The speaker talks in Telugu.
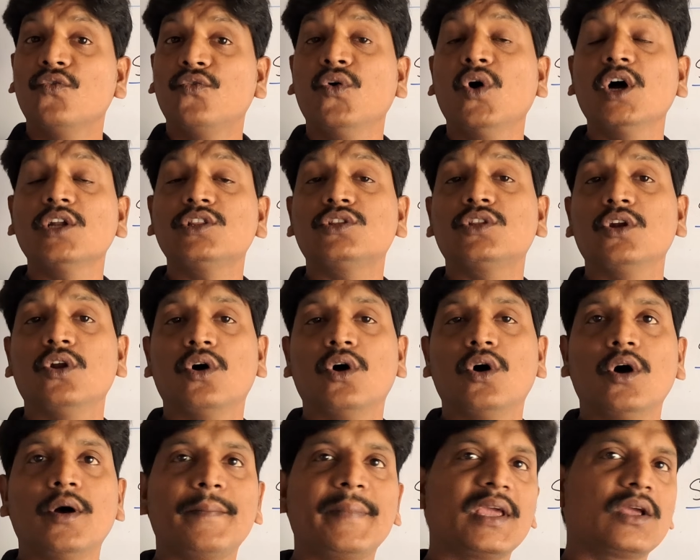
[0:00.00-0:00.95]
ఫోర్త్లో
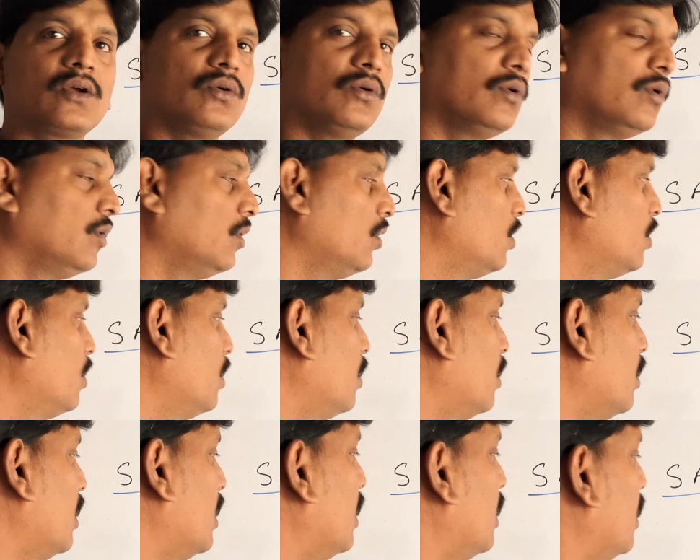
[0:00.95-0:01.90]
మీకు
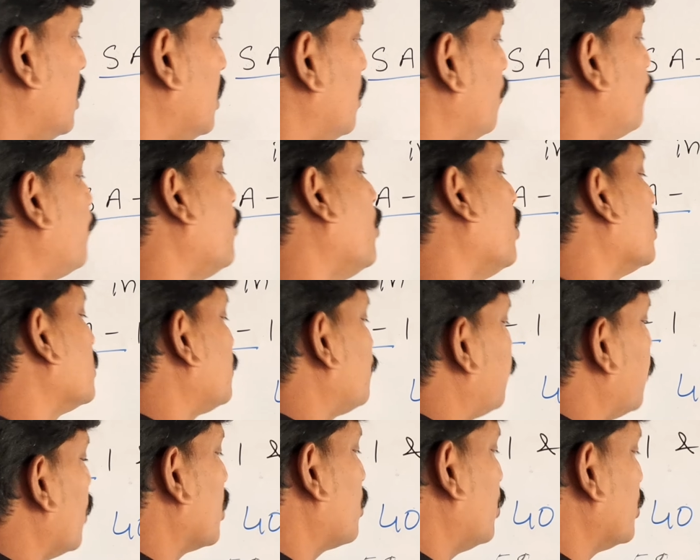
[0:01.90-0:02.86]
ఫోర్
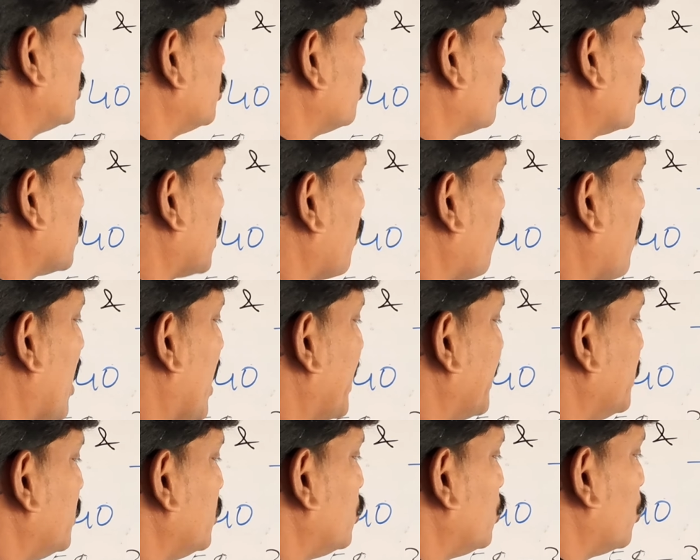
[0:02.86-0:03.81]
ఫోర్ క్వశ్చన్స్ ఉంటాయి
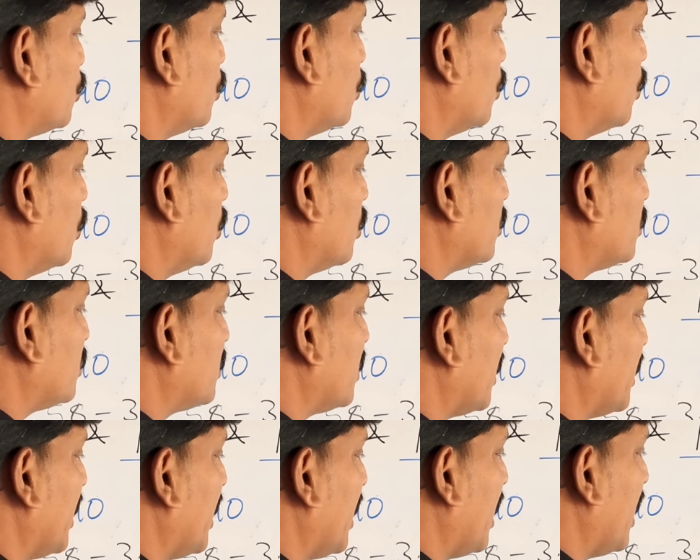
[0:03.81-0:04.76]
వన్ టూ
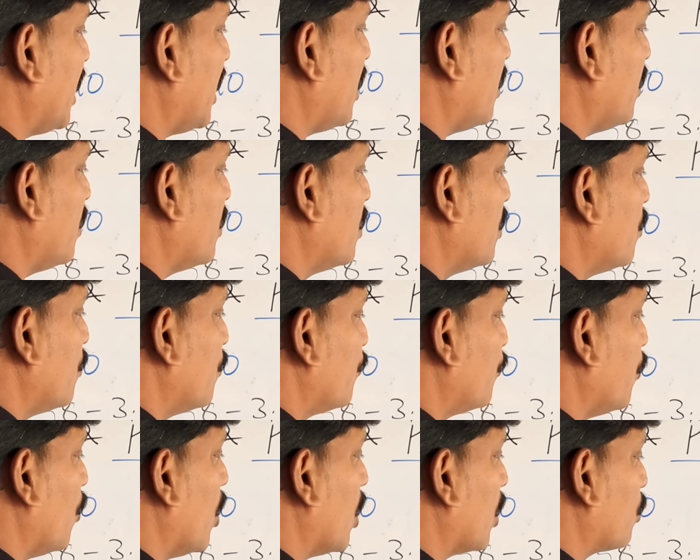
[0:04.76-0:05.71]
త్రీ
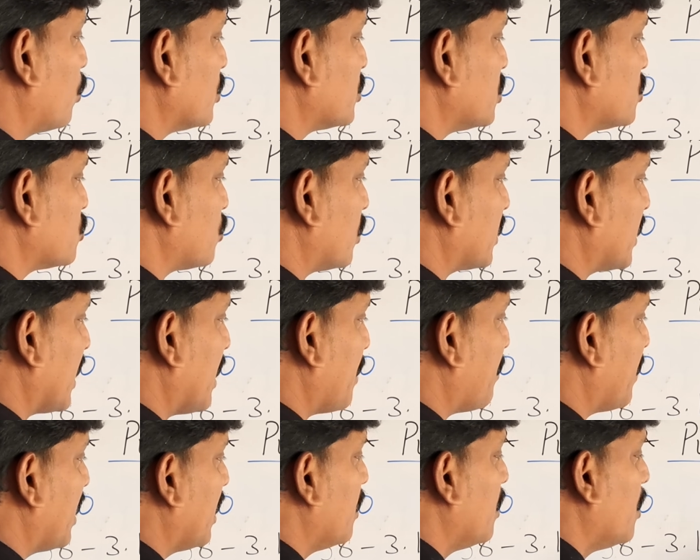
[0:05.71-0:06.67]
ఫోర్ క్వశ్చన్స్
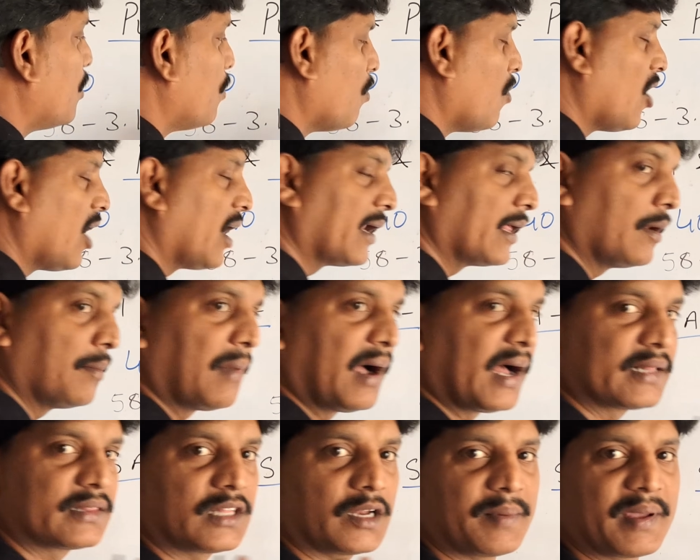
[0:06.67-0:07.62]
ఉంటాయమ్మా మోడల్
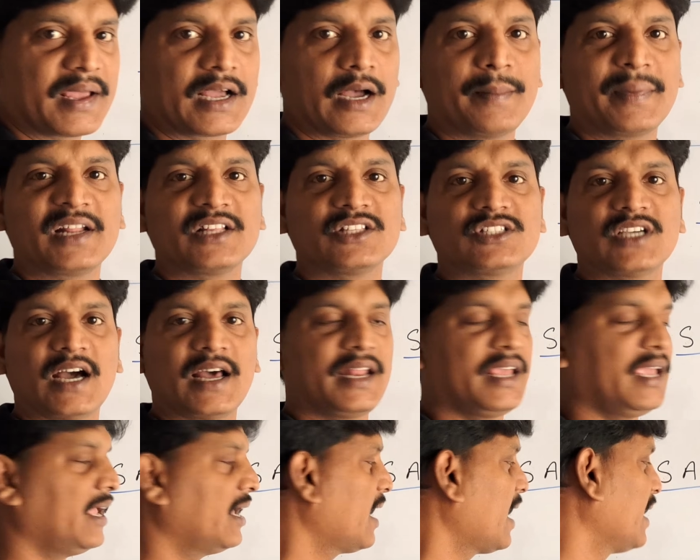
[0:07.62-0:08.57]
మాత్రమే
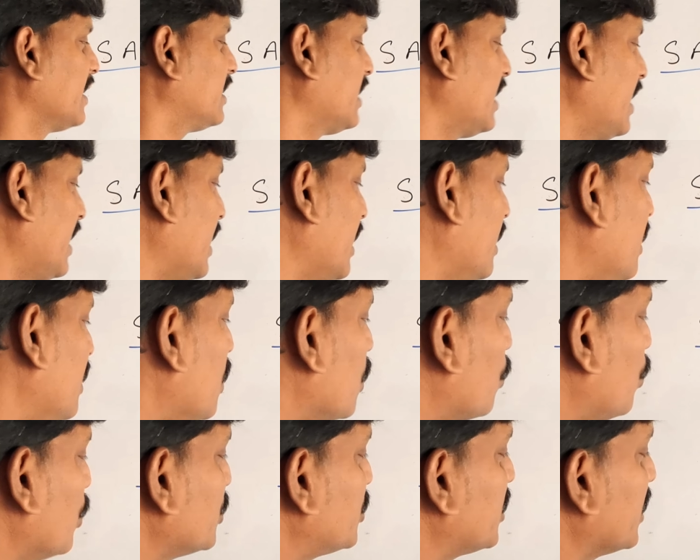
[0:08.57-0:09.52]
గమనించాలి అంటే
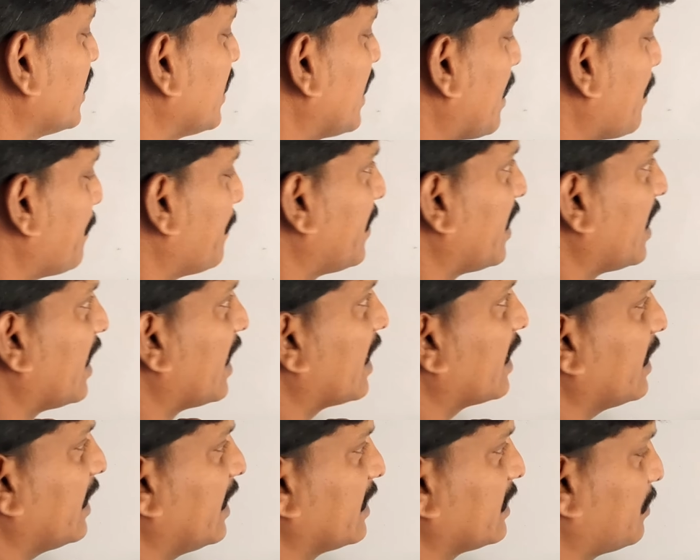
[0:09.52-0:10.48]
క్వశ్చన్
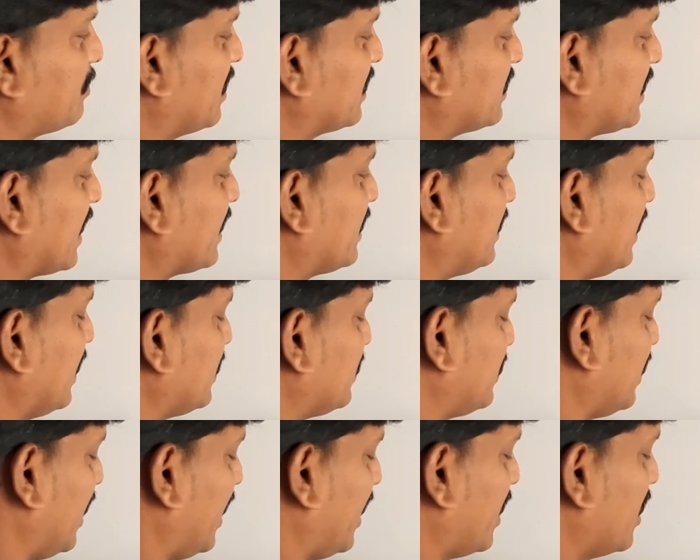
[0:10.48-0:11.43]
నెంబర్ ఏదమ్మా థర్టీ
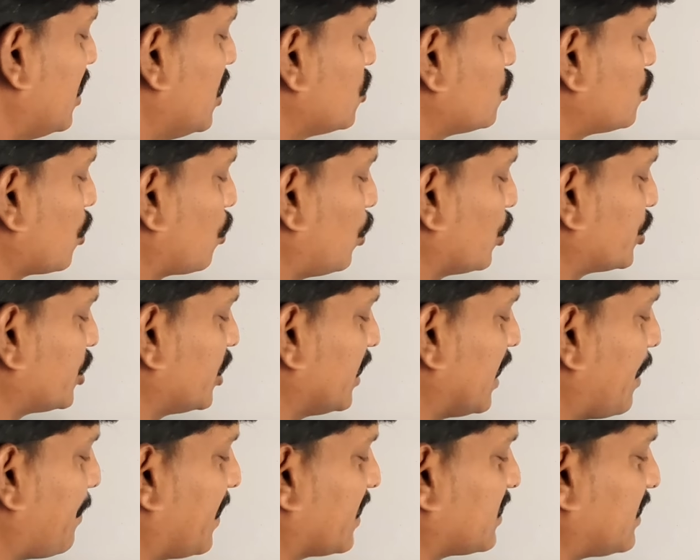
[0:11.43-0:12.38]
త్రీ సో
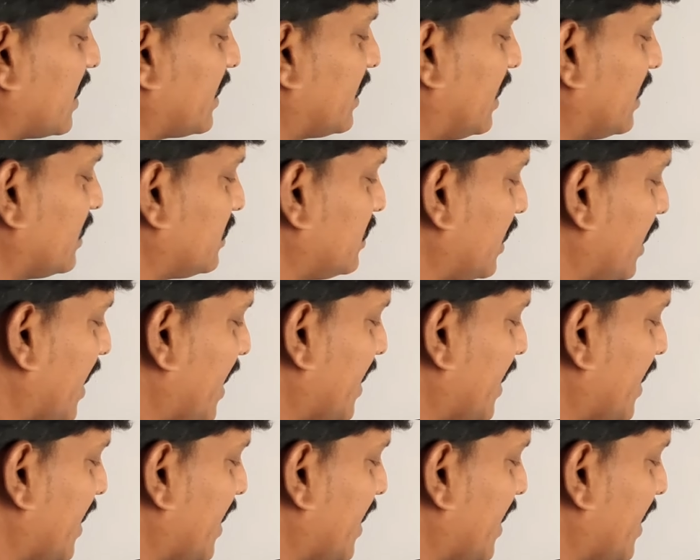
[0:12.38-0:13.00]
క్వశ్చన్ నెంబర్ థర్టీ త్రీ